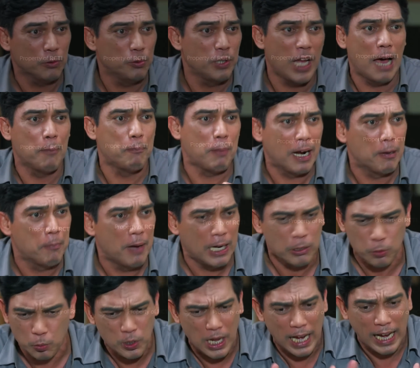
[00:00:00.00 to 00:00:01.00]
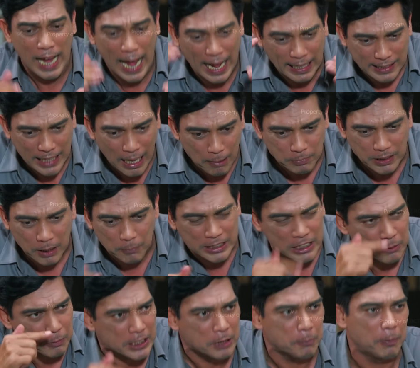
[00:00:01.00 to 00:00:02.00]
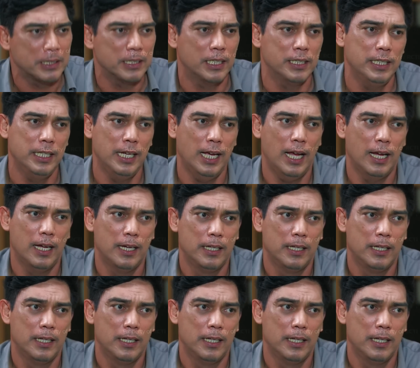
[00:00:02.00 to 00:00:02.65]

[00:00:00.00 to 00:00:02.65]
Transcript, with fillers: itu udah hafal banget, udah khatam sama sifat-sifatnya dia.